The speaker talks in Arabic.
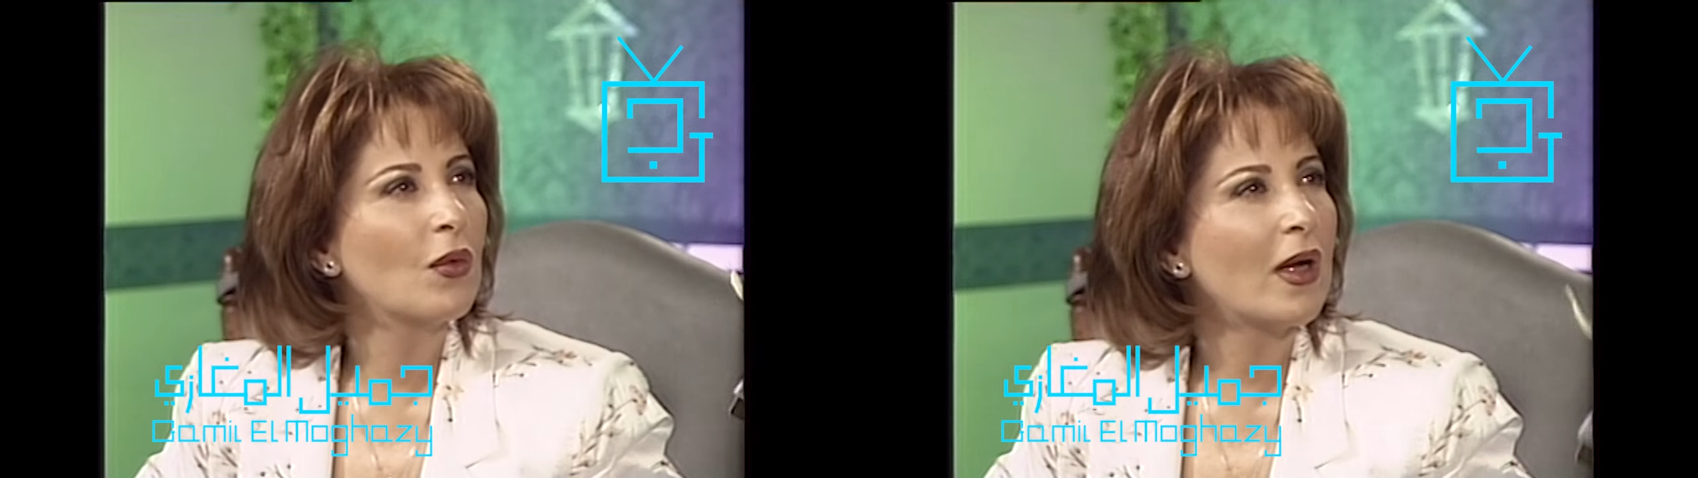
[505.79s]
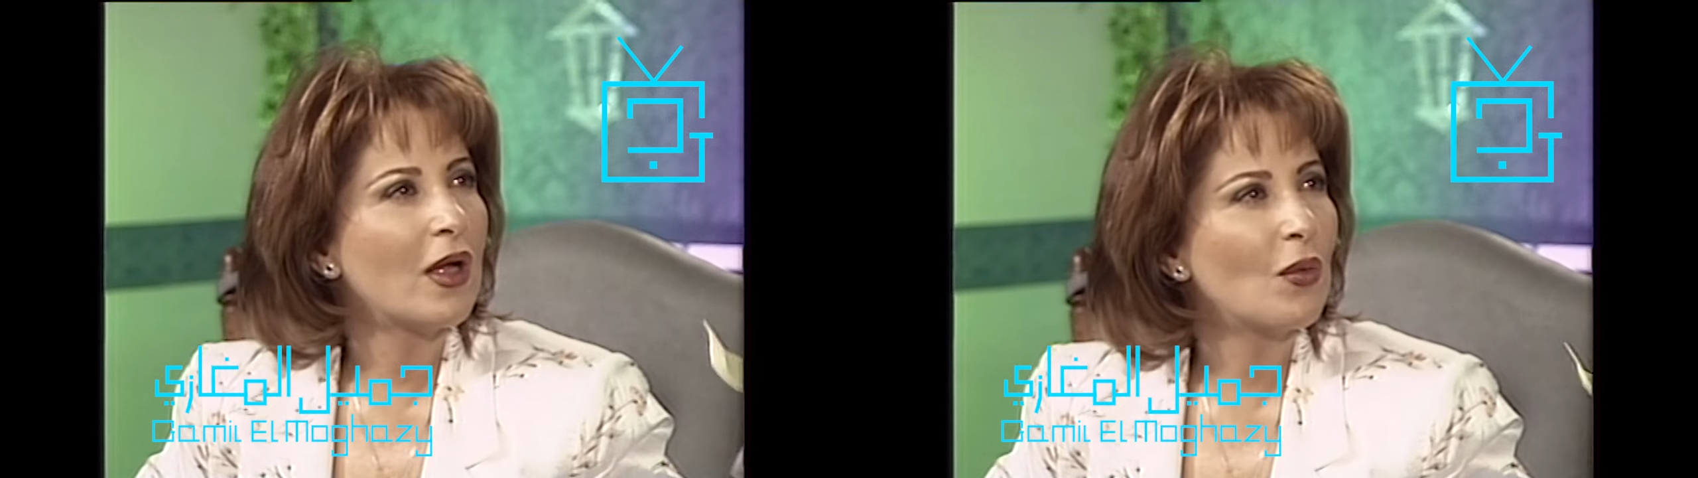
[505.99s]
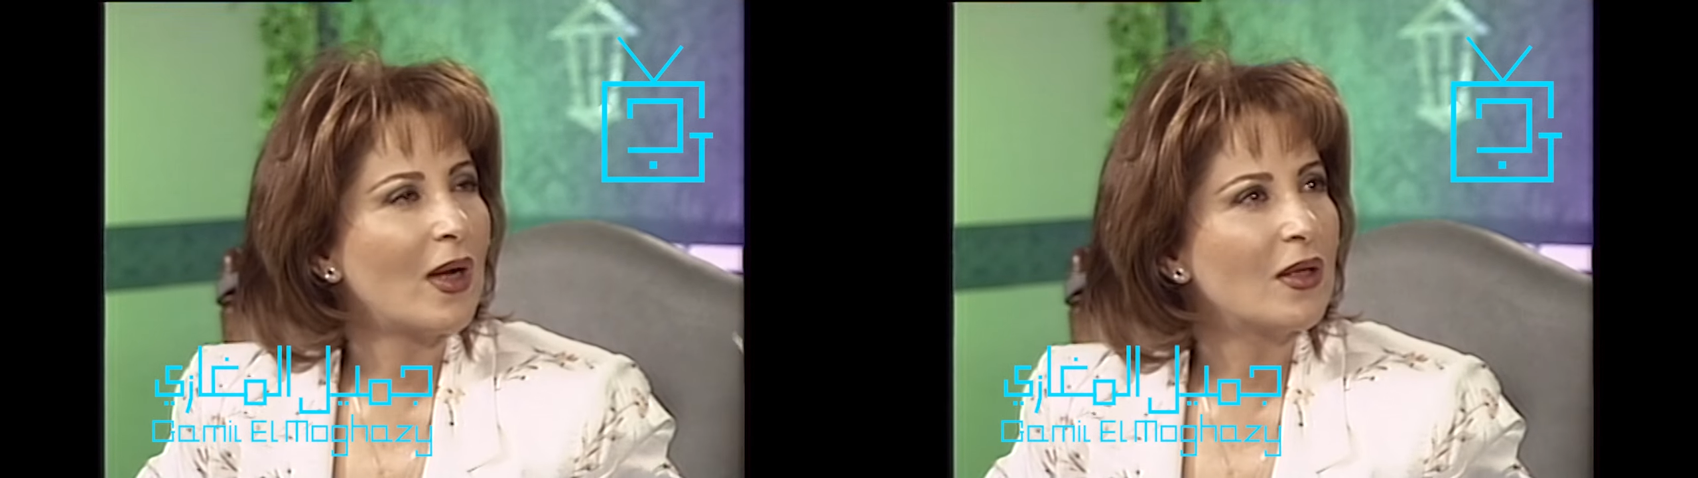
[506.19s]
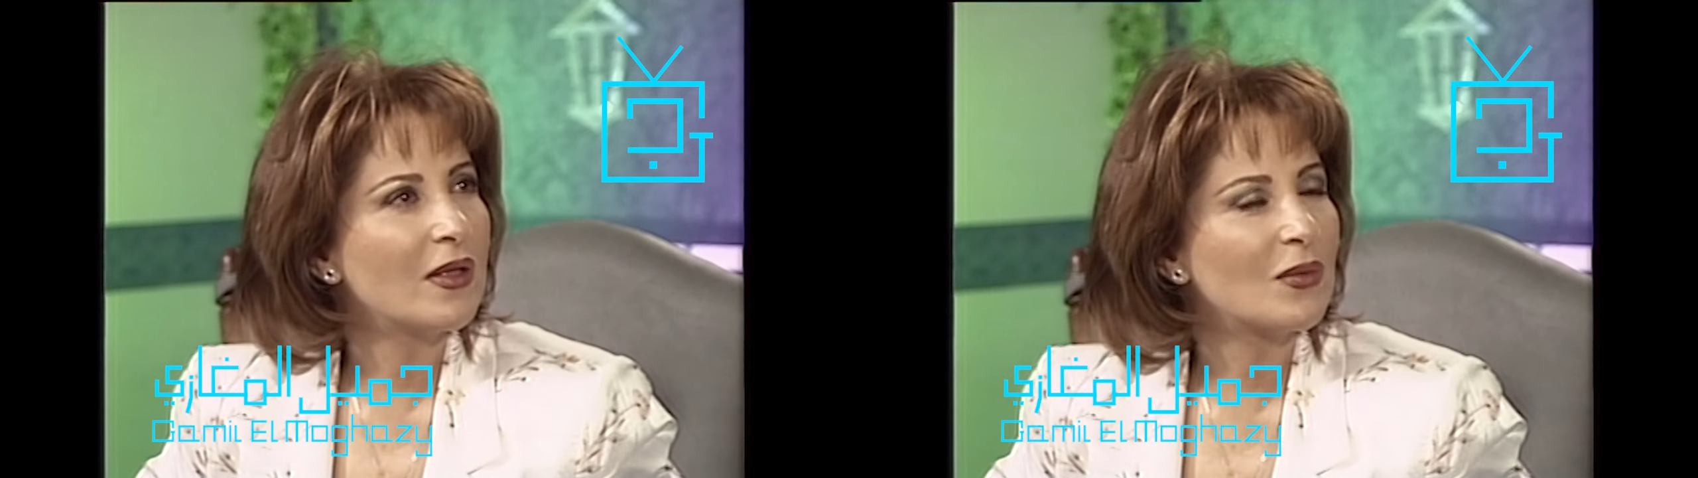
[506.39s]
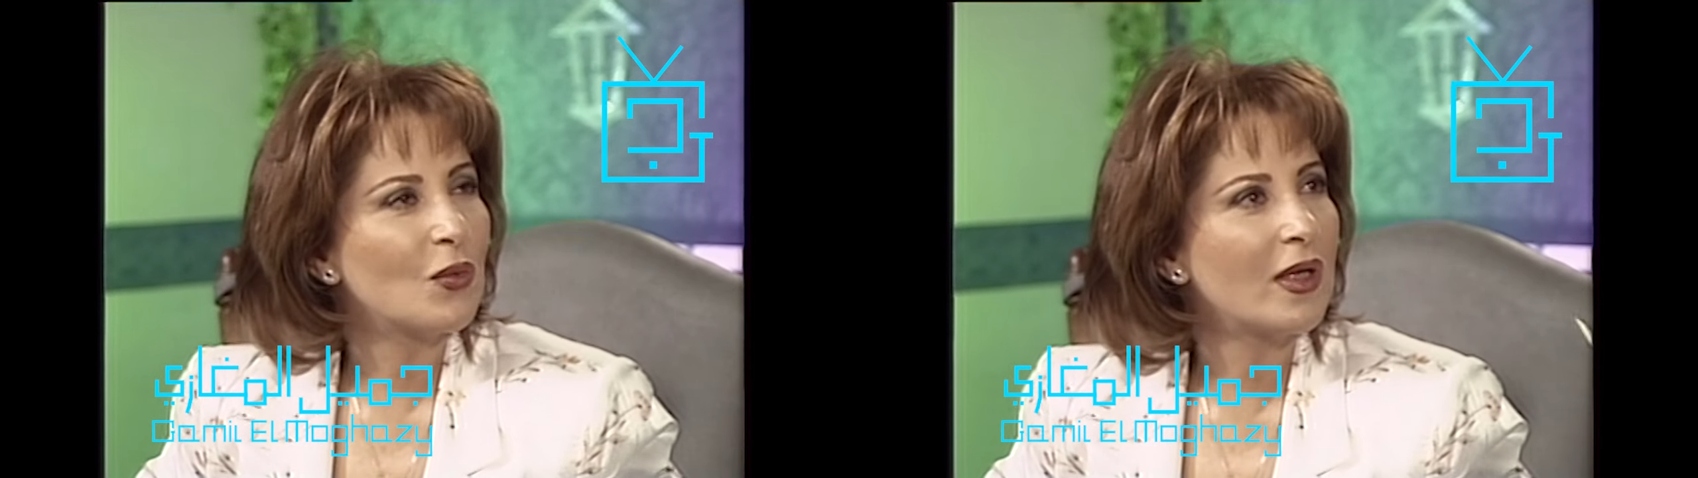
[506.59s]
واخر واحد
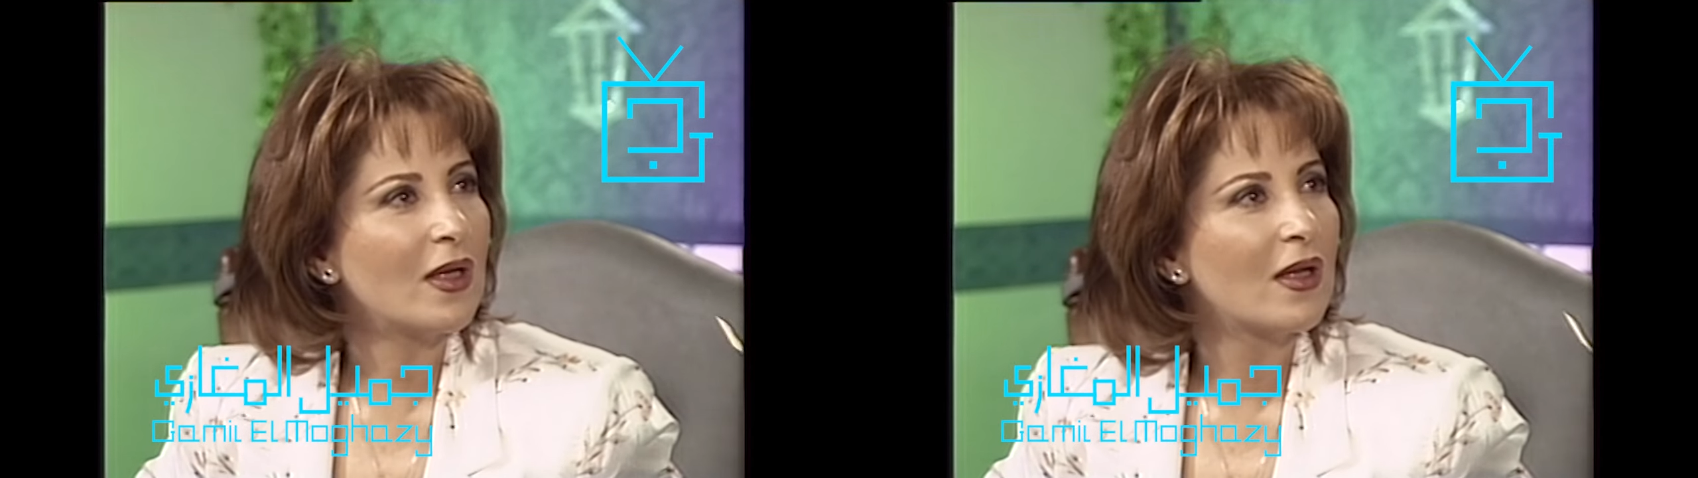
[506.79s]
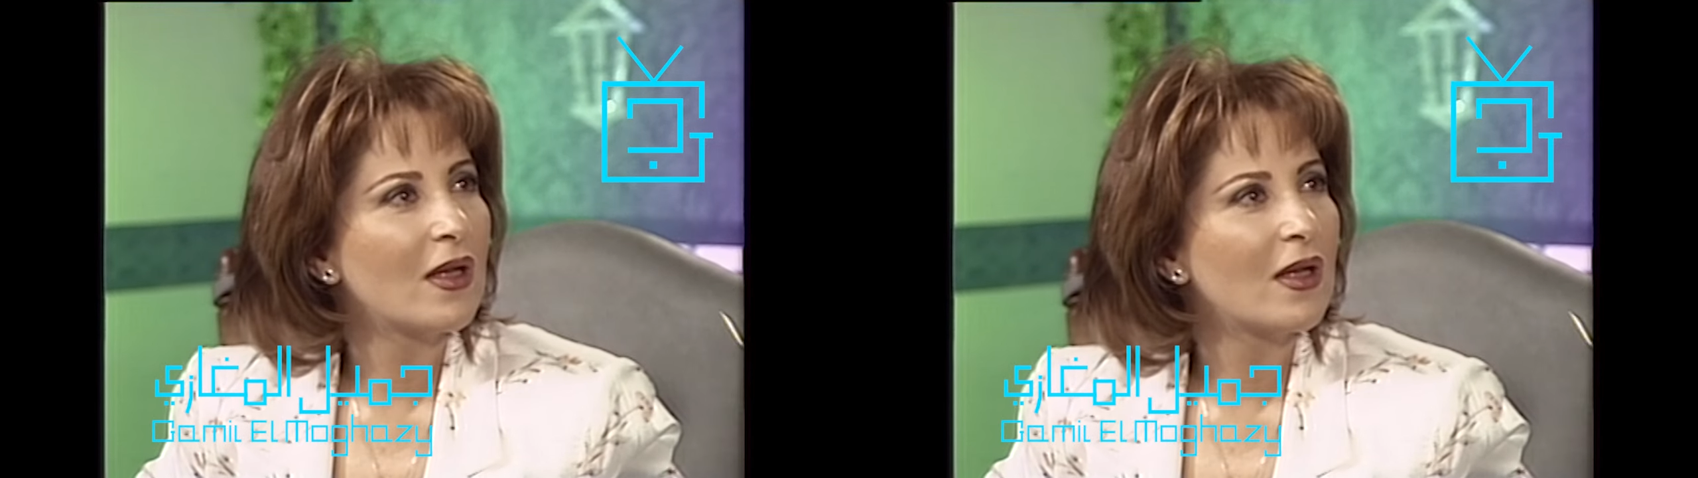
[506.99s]
اسمه ايه؟